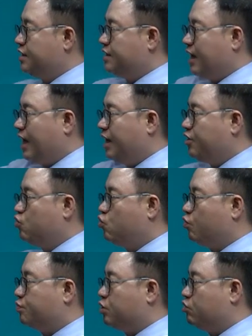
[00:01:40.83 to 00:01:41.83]
나이를
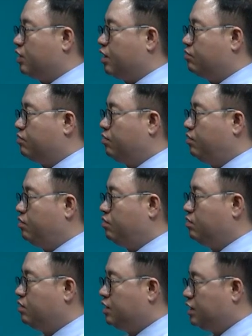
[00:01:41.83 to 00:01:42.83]
꼽기도 하고
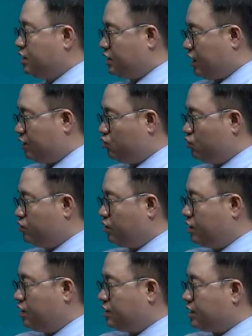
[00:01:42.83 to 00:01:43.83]

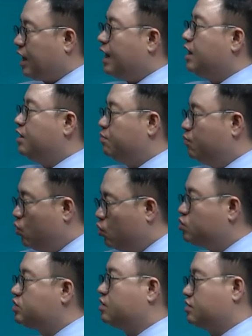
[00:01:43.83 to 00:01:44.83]
자소서를 잘 못
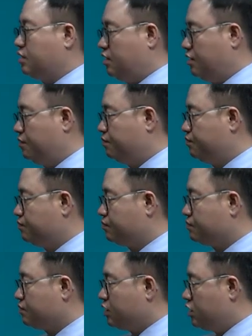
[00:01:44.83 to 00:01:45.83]
써서
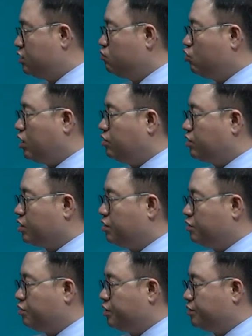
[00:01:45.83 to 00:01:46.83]
직무 관련
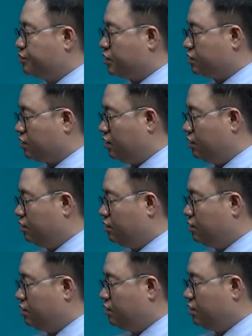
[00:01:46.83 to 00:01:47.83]
경험이 없어서
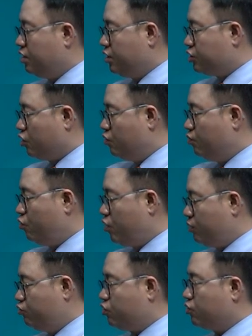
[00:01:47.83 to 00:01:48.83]

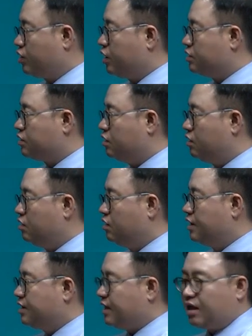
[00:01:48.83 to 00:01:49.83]
정보가 부족해서
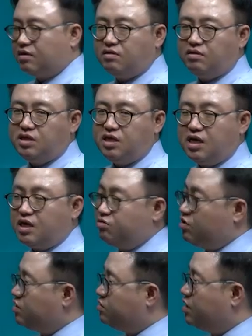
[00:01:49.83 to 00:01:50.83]
다른 건 이해가
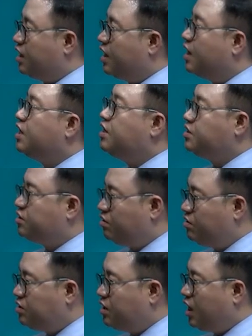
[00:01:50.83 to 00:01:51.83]
되는데
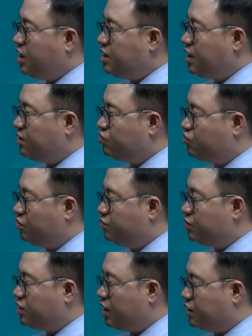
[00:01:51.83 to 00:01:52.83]
절대 이해할 수
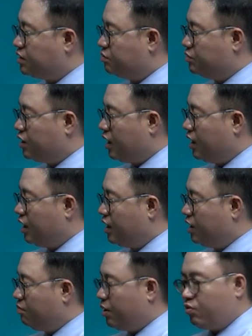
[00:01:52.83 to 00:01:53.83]
없는 게 있습니다.
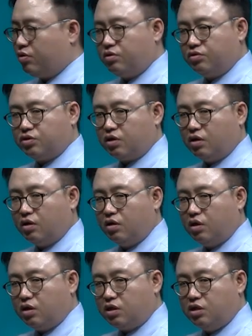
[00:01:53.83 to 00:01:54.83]
바로 이거죠.
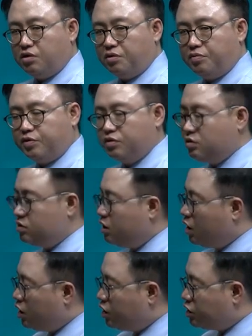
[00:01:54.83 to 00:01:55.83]
기업은
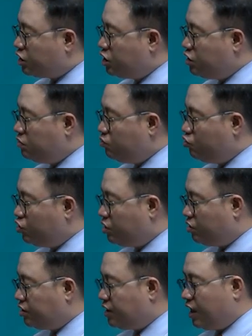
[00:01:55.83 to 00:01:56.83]
직무
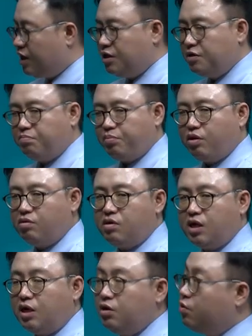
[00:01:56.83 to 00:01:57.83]
역량을
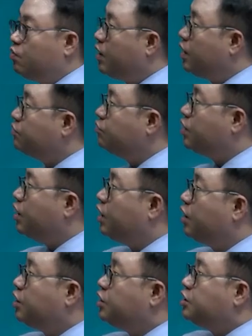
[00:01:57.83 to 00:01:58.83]
평가하려고 하는데
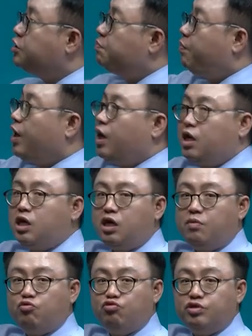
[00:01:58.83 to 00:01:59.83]

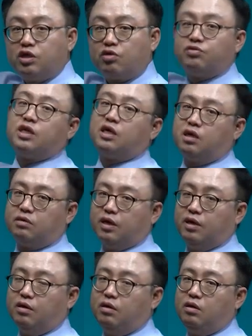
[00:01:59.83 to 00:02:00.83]
스펙이 문제라고 생각을
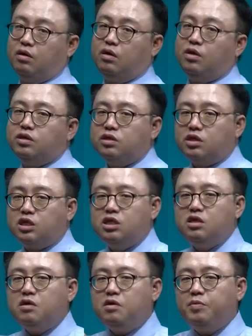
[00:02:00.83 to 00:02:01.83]
해요. 즉
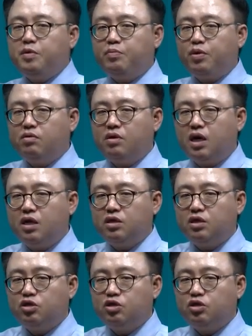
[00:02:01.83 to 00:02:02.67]
기업이 평가하는